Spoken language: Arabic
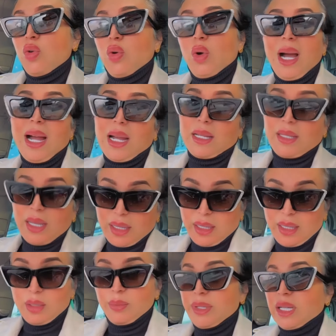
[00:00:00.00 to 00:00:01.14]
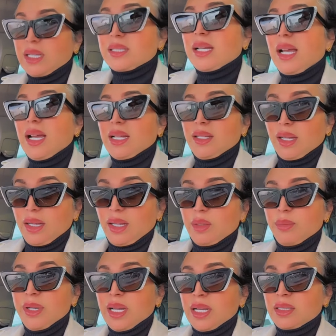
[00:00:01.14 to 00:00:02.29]
وحذر يا البنات حذر يا
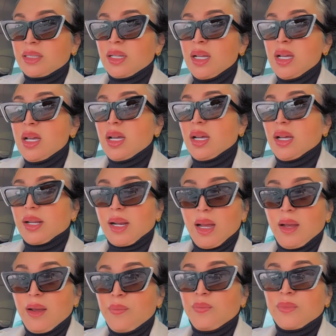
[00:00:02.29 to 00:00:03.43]
البنات راه